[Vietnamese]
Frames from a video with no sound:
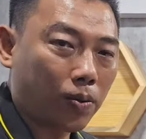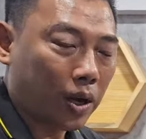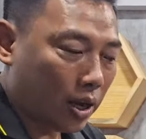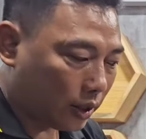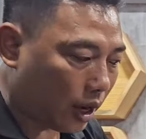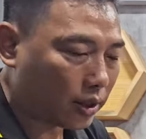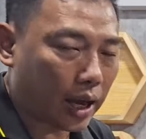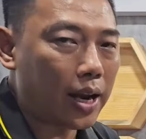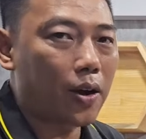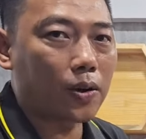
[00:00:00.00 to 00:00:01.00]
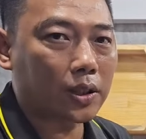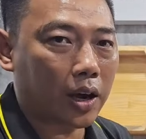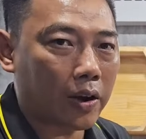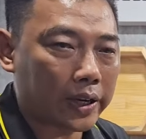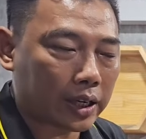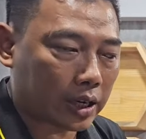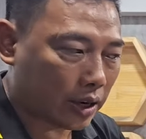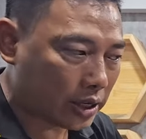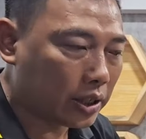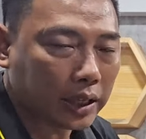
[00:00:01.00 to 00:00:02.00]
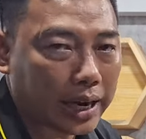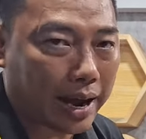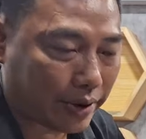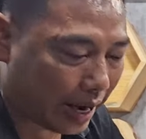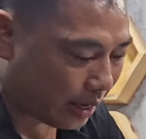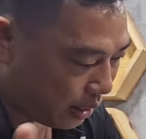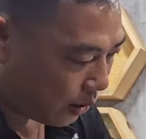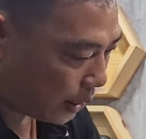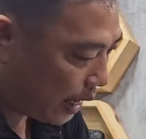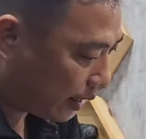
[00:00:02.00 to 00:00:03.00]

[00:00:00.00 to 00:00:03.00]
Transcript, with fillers: lúc Thực tế luôn coi, coi nó như thế nào nha Ok